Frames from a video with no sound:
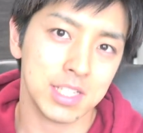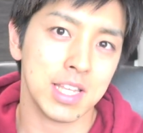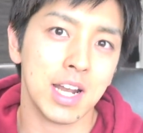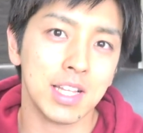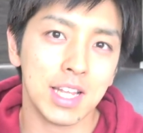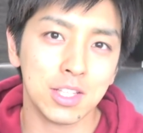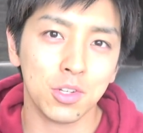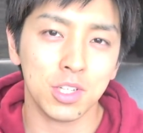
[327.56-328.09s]
しさ
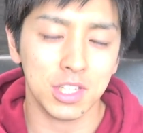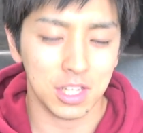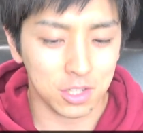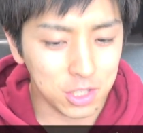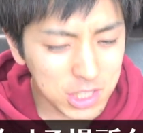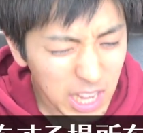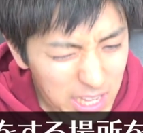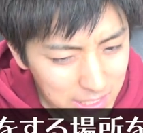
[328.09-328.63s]
れた時に
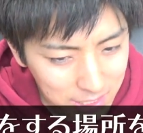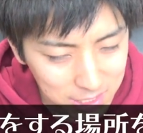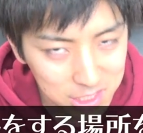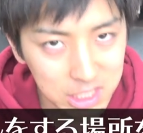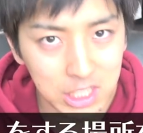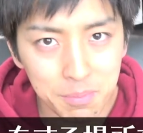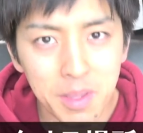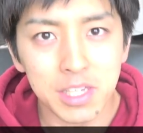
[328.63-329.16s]
具体的に
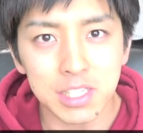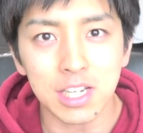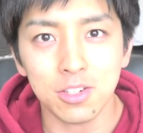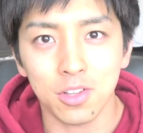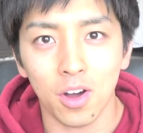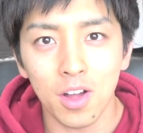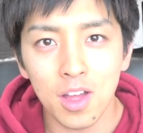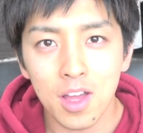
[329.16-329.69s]
決めちゃ
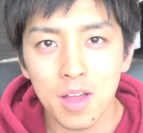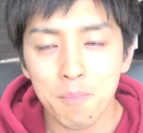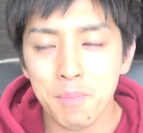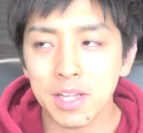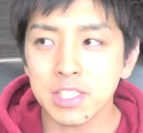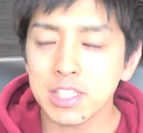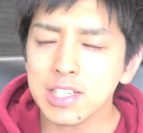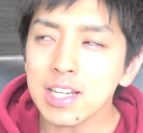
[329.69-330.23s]
うの。
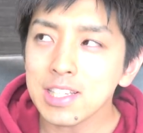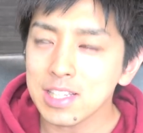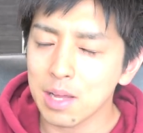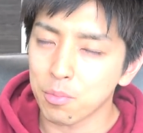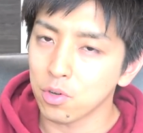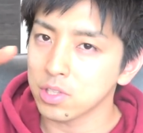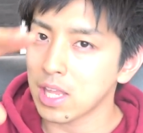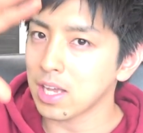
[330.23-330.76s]
間違っ
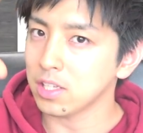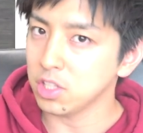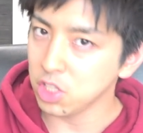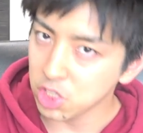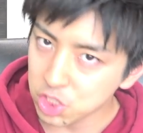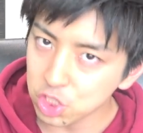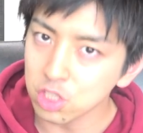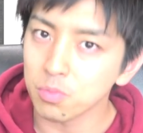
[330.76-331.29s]
た問題が
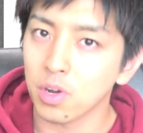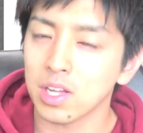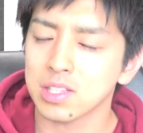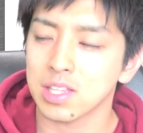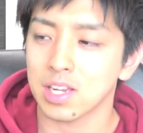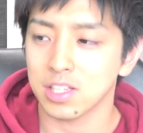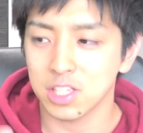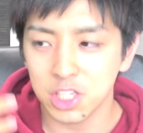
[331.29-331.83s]
にじゅう問
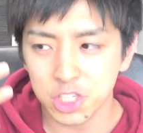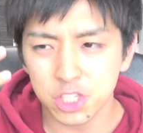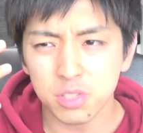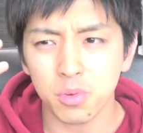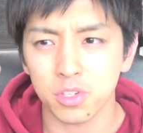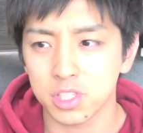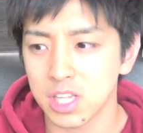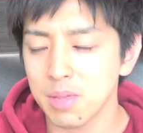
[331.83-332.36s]
あったらにじゅ
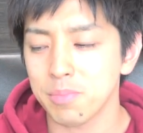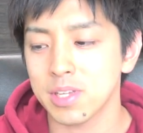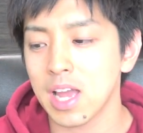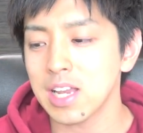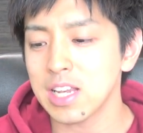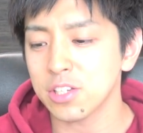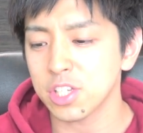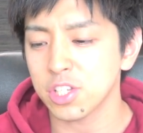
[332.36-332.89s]
う問全部
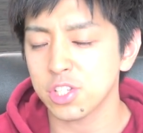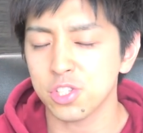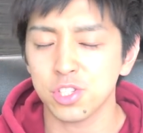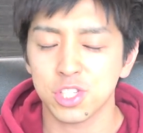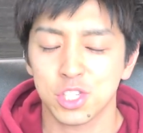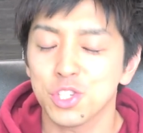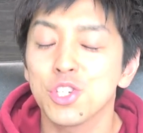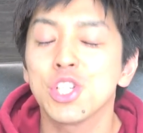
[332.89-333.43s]
やり直し
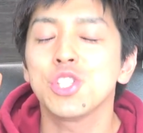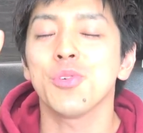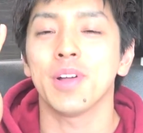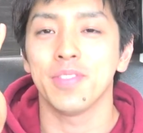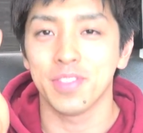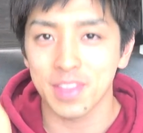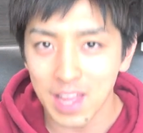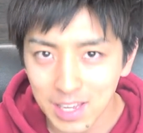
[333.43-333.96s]
する必要
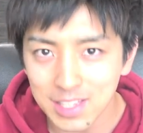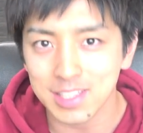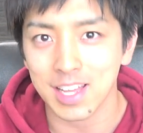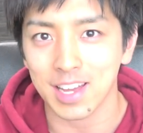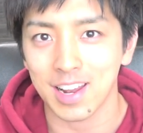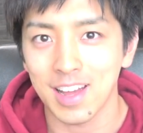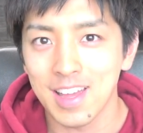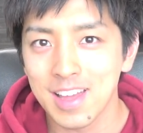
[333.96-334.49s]
はないん
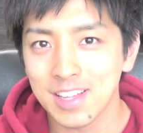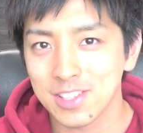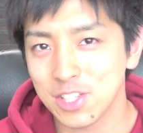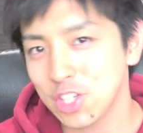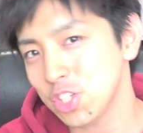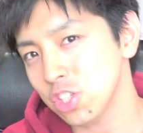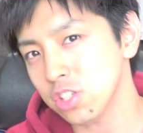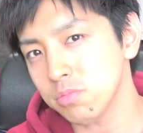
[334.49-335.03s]
だから。
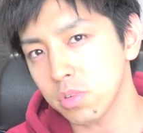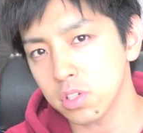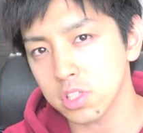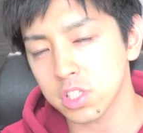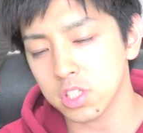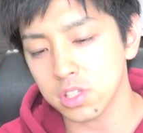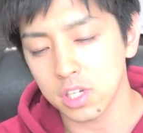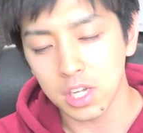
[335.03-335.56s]
にじゅう
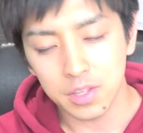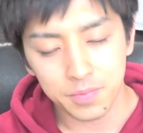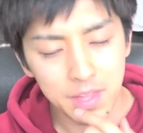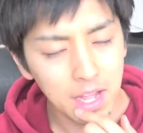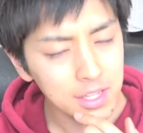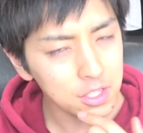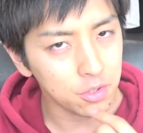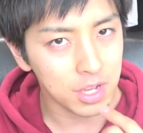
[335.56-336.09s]
問中
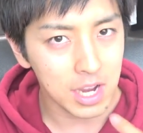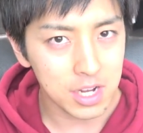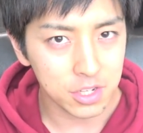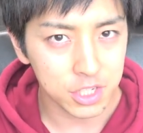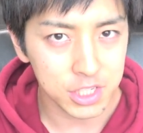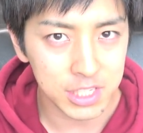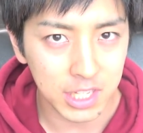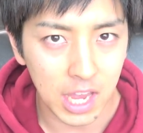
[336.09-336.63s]
何をやり
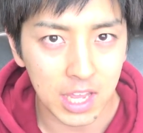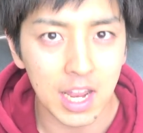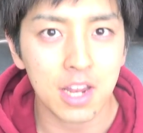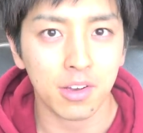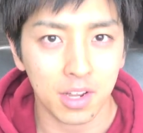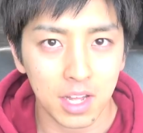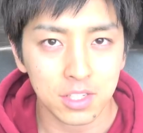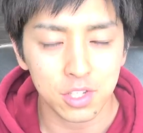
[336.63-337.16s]
直ししなきゃいけな
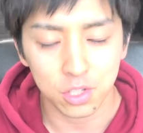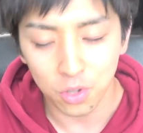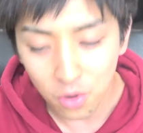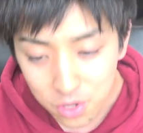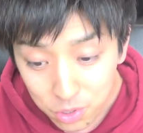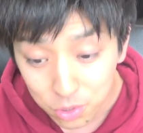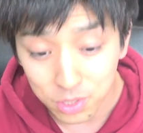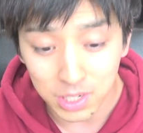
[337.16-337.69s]
いのかな。それど
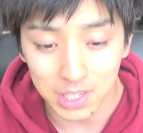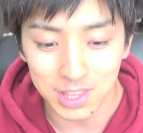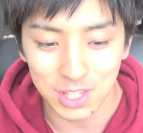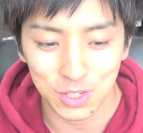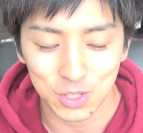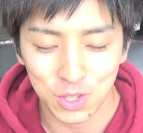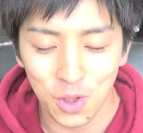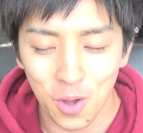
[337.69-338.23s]
ういうことかっ
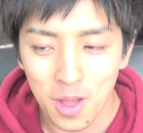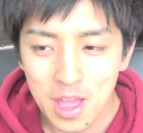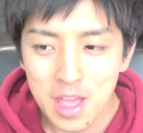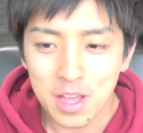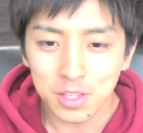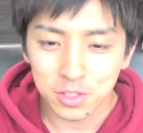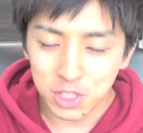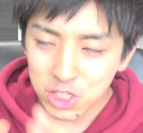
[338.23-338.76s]
ていうと、
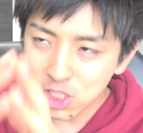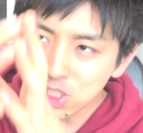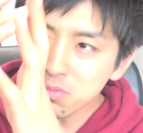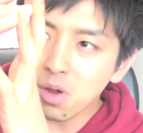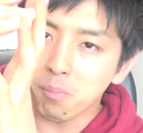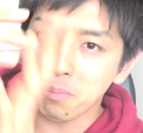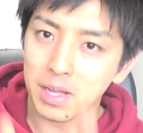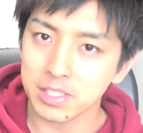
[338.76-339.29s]
にじゅう
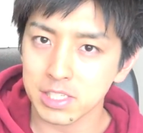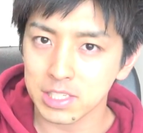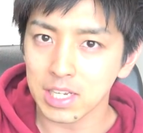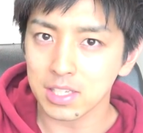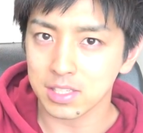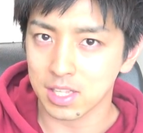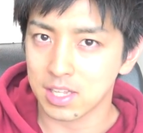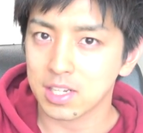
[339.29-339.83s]
問間違っ
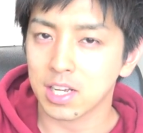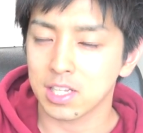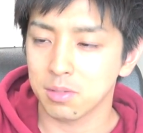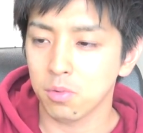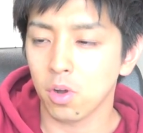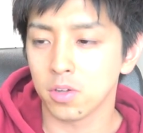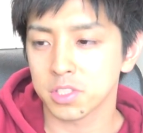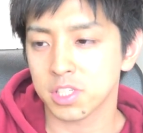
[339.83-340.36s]
た中
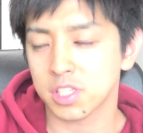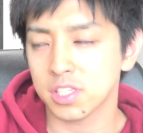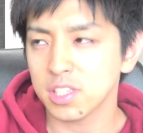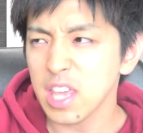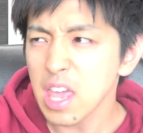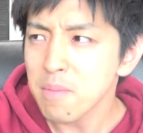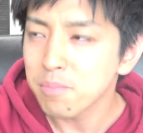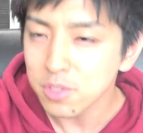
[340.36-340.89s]
にもす
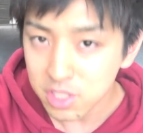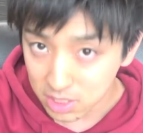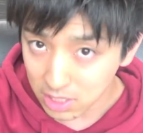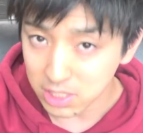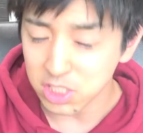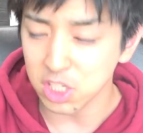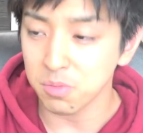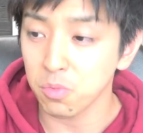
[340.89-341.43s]
げえ
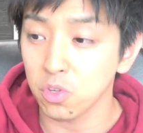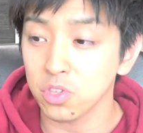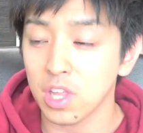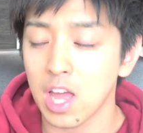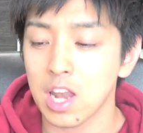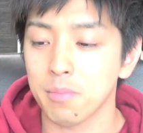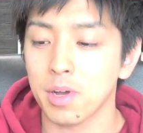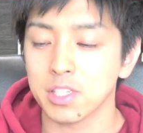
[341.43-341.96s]
難しい問
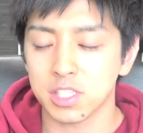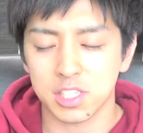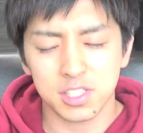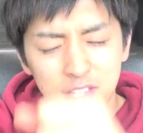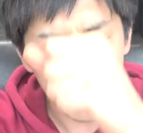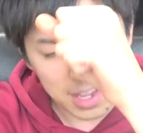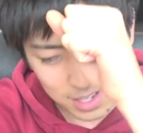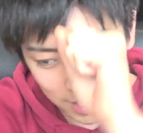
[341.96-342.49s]
題あれば
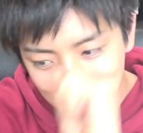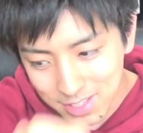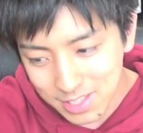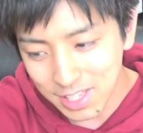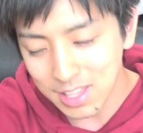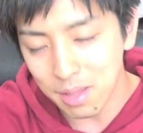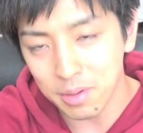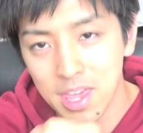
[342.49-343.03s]
すげえ簡
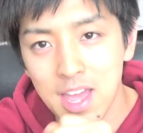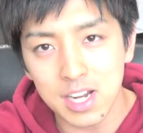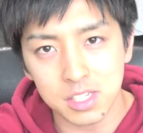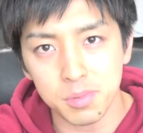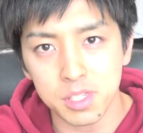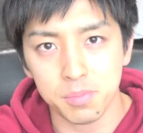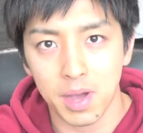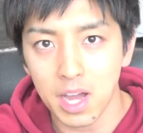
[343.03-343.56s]
単な
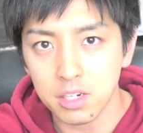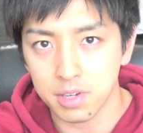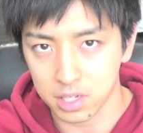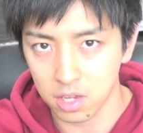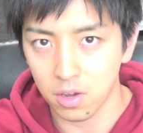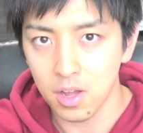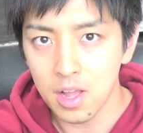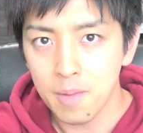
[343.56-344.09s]
ケアレスミスもあるわ
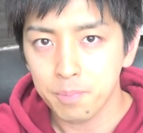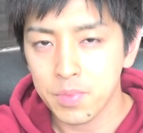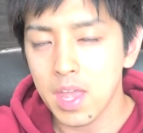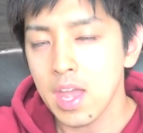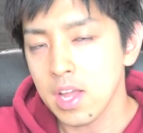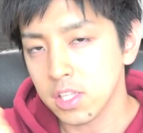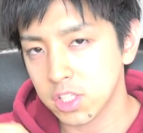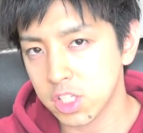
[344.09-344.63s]
けよ。
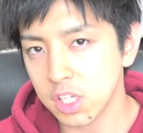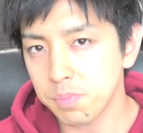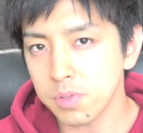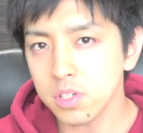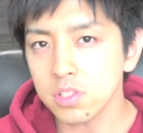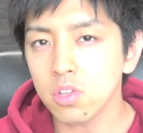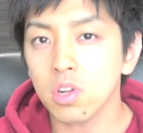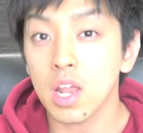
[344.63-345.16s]
で、自
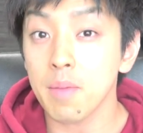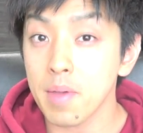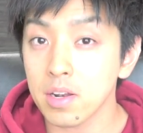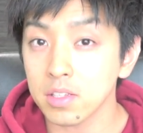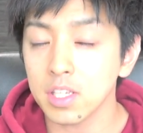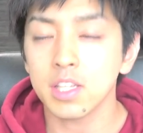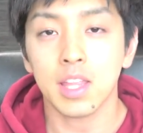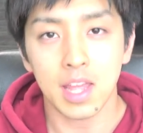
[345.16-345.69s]
分の
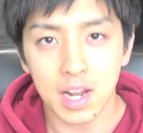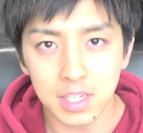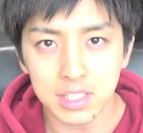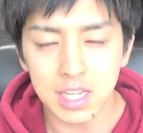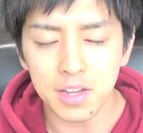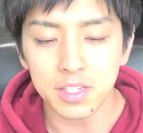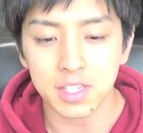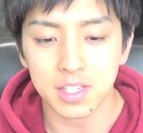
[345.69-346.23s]
レベルに照ら
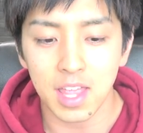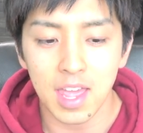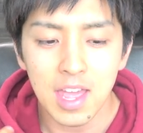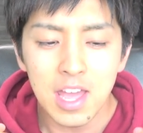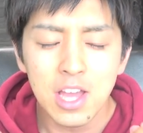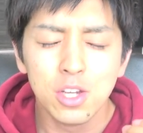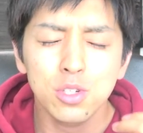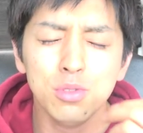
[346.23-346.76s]
し合わせて、
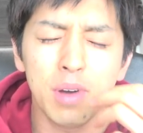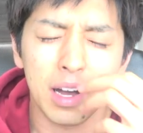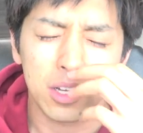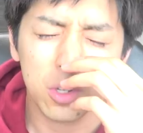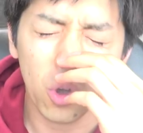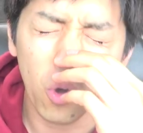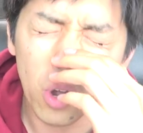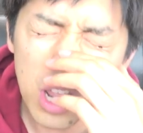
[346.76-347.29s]
うわ、
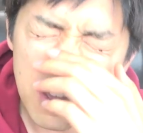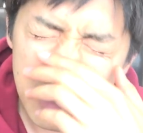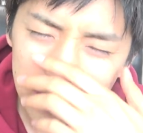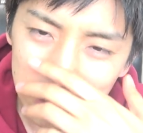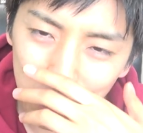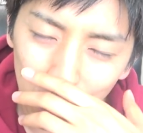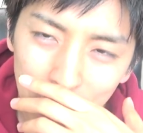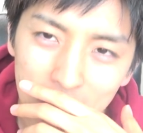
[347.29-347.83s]
これ
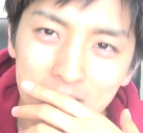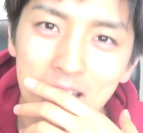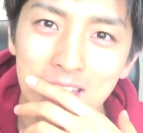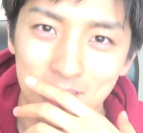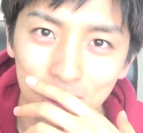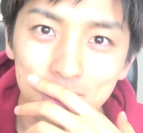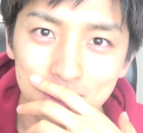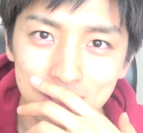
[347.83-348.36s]
は取れ
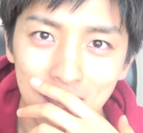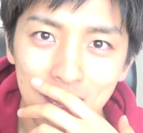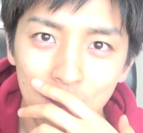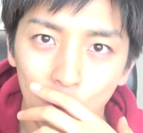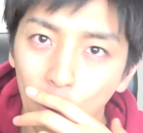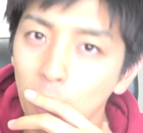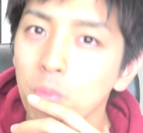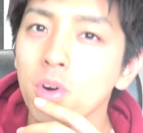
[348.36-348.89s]
たよって
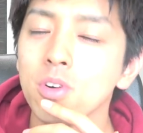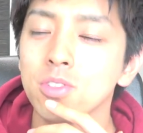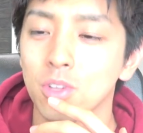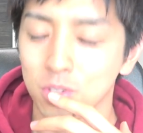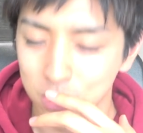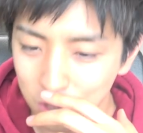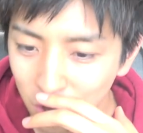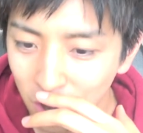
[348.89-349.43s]
思う
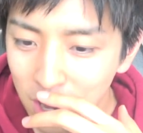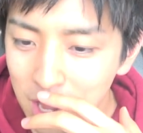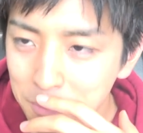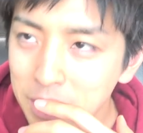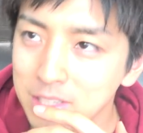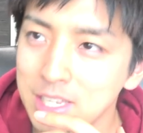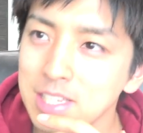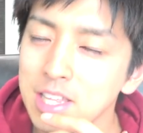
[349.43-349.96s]
のと、
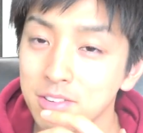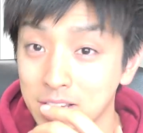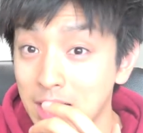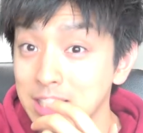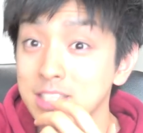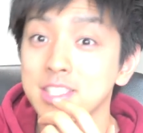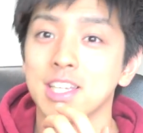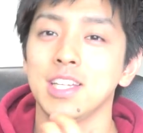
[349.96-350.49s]
まあ先生の
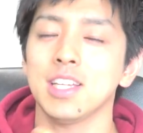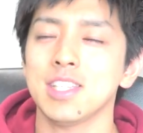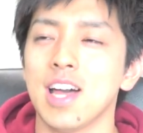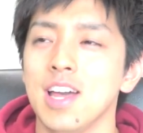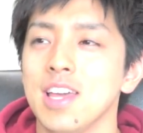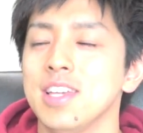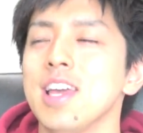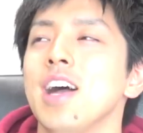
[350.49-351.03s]
解説聞いて
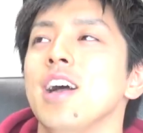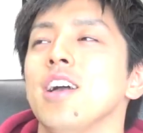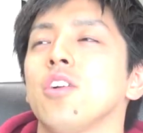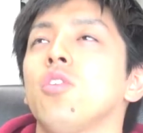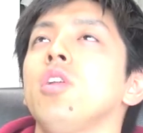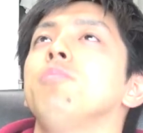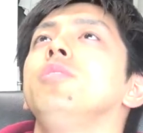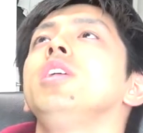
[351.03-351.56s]
さ、いや、
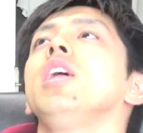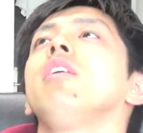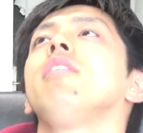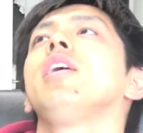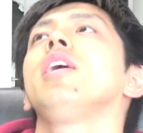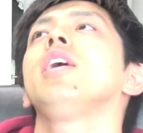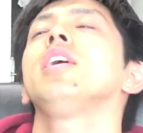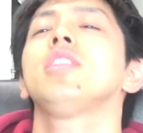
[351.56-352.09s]
これ無理
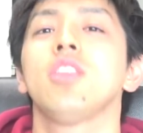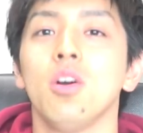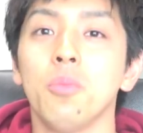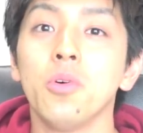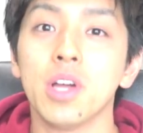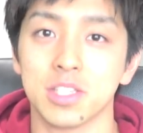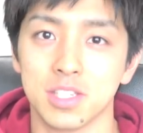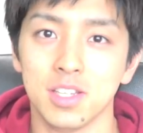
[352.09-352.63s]
だーって
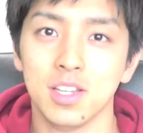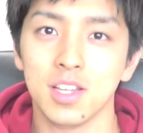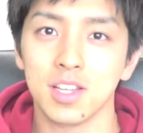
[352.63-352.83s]
思うやつ、